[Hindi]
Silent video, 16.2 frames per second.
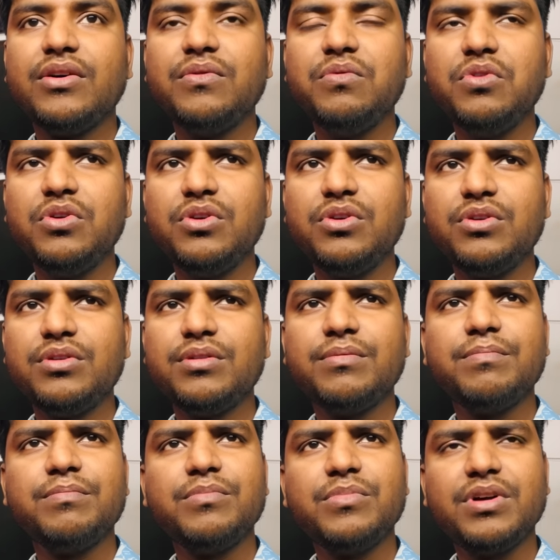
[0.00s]
वो
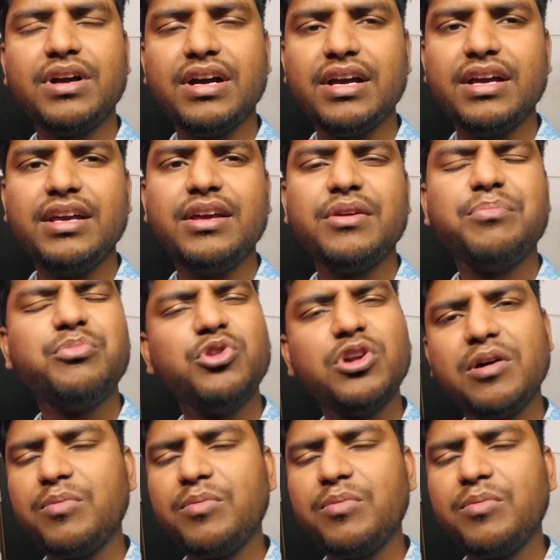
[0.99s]
गई पूरा